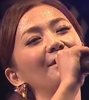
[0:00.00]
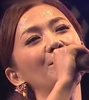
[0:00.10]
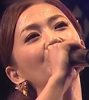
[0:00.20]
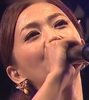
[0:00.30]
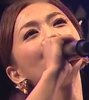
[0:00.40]
月
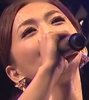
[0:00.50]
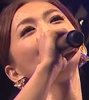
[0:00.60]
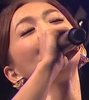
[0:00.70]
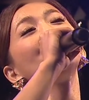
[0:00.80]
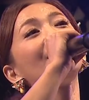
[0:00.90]
份她就要
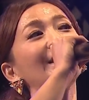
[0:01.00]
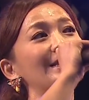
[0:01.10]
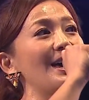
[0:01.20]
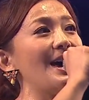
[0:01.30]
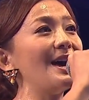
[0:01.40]
做妈妈
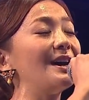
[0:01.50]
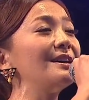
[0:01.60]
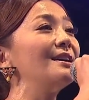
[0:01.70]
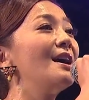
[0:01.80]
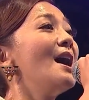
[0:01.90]
了，期
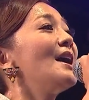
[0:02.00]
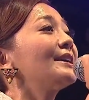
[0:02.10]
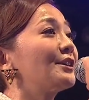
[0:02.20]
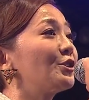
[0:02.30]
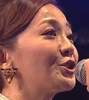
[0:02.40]
待新的
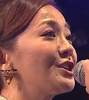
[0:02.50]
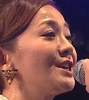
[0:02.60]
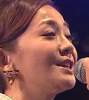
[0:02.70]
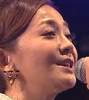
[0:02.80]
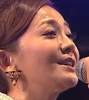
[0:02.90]
家人和新